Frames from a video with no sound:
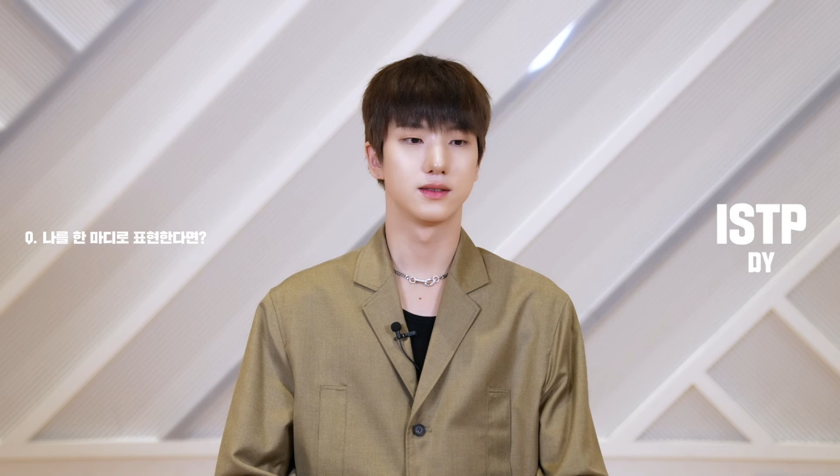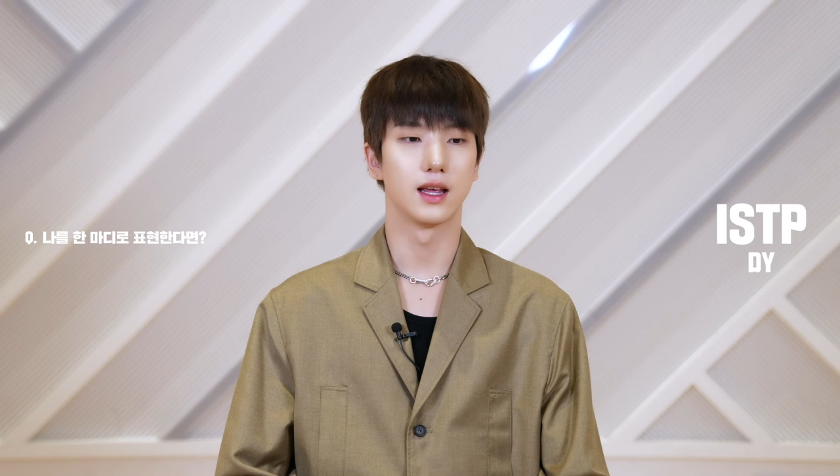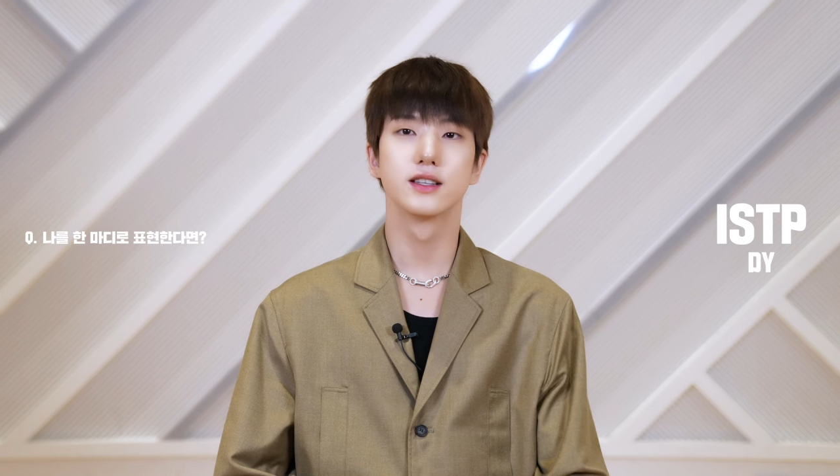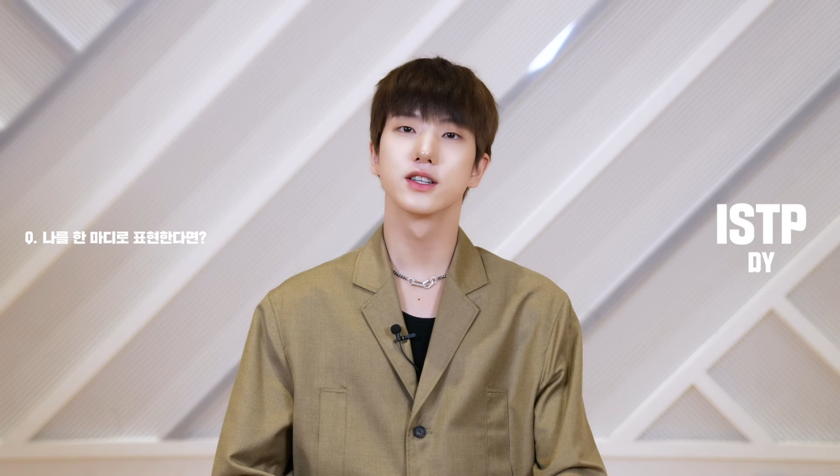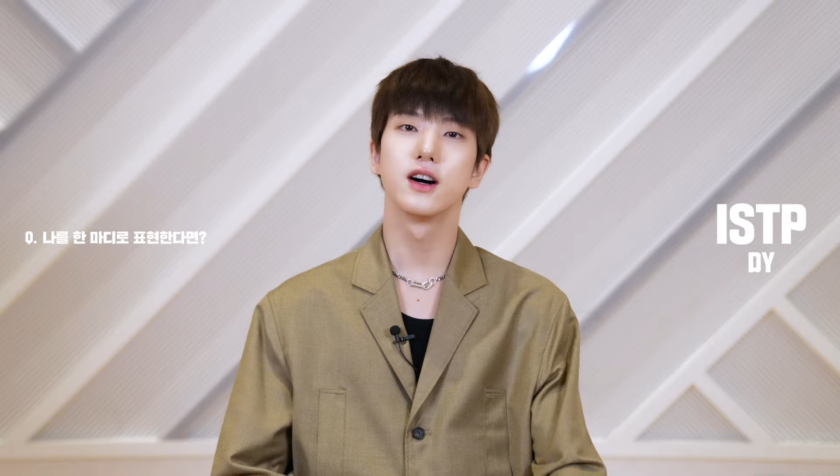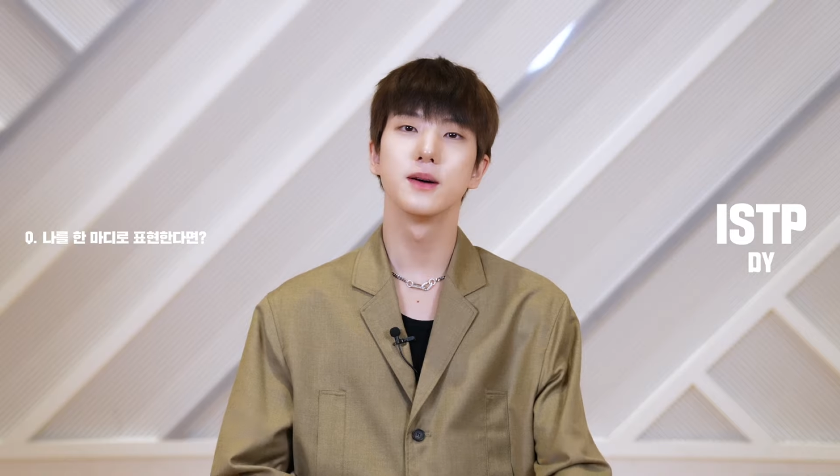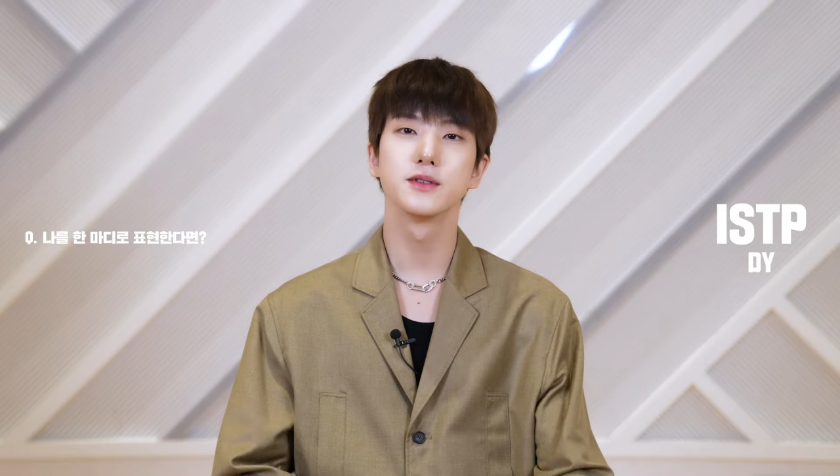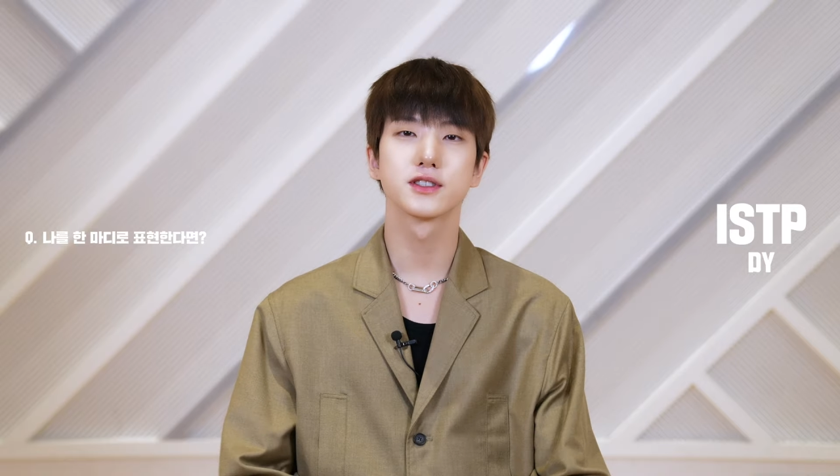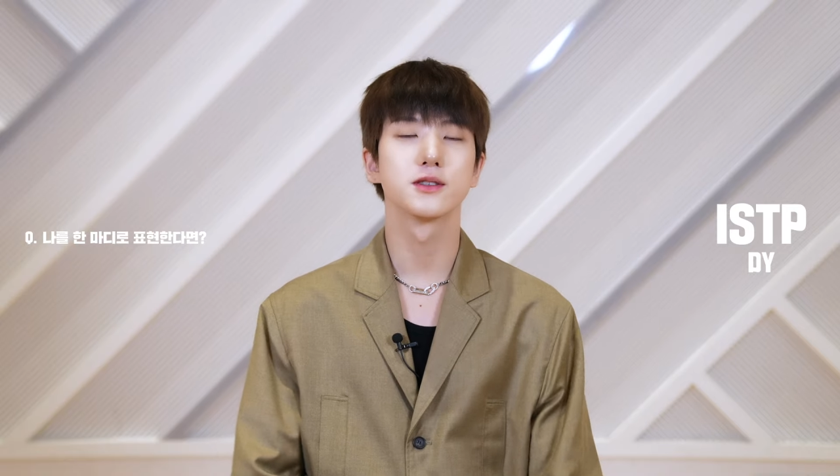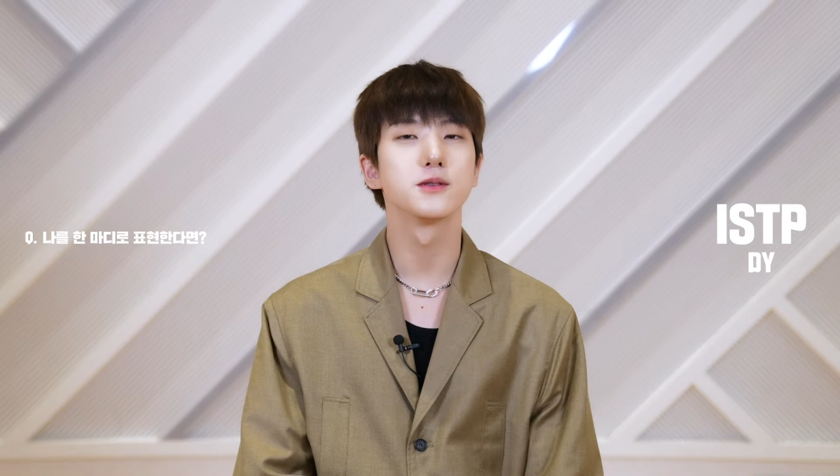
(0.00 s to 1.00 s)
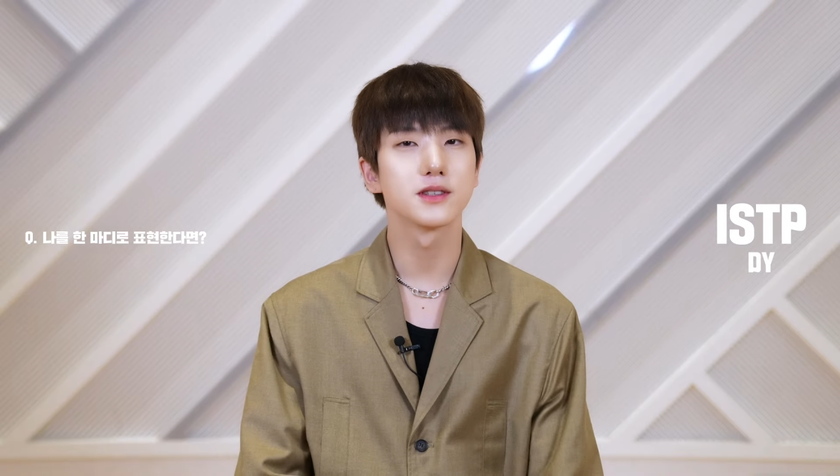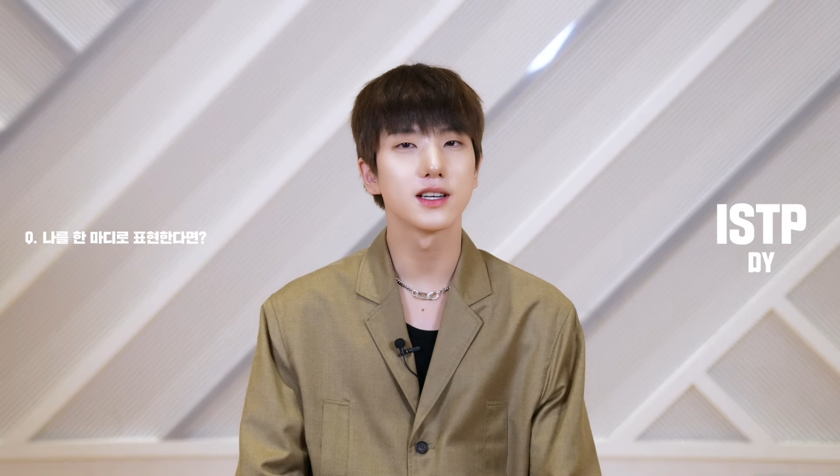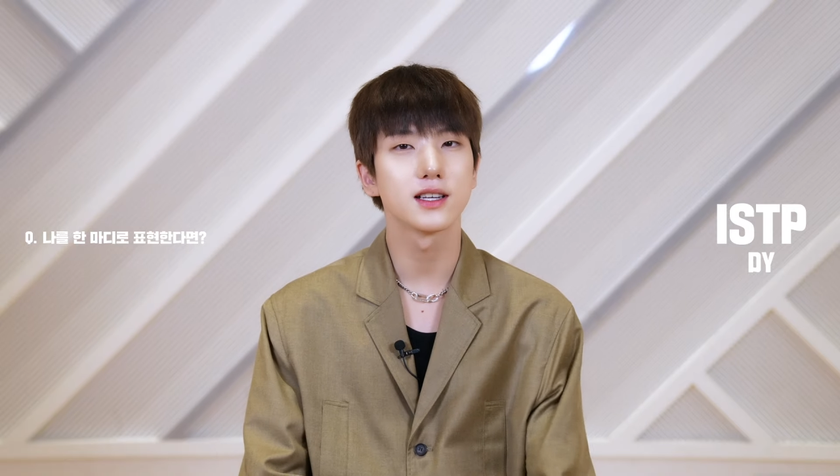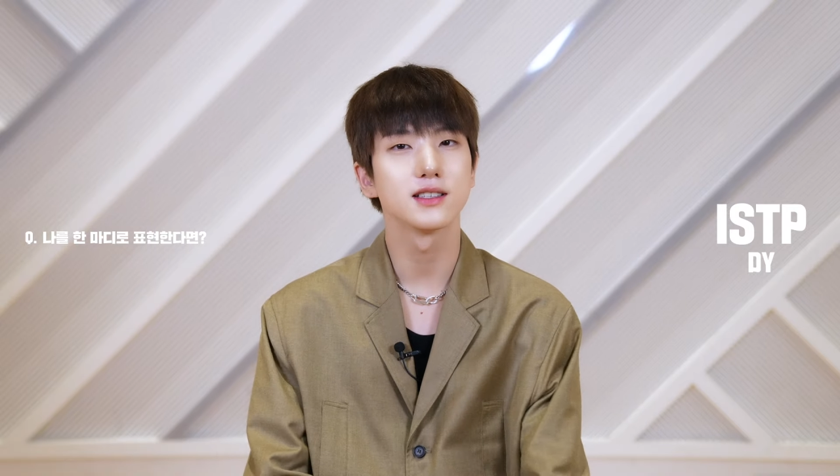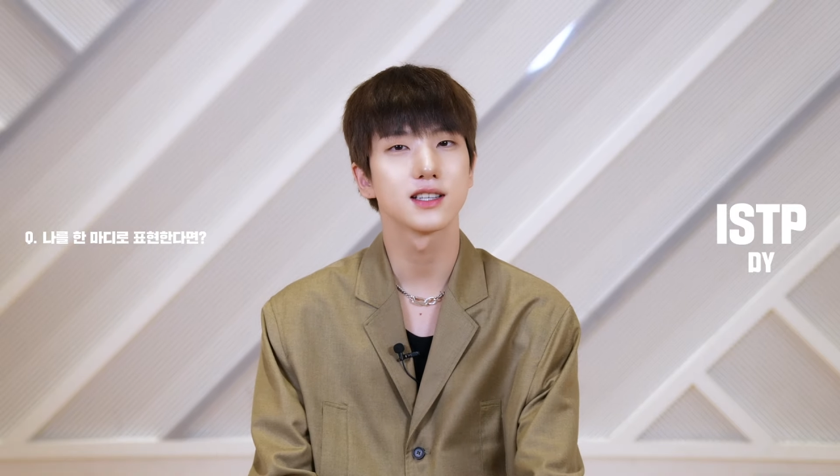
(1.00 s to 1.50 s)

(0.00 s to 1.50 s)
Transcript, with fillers: 냉정하면서 따뜻한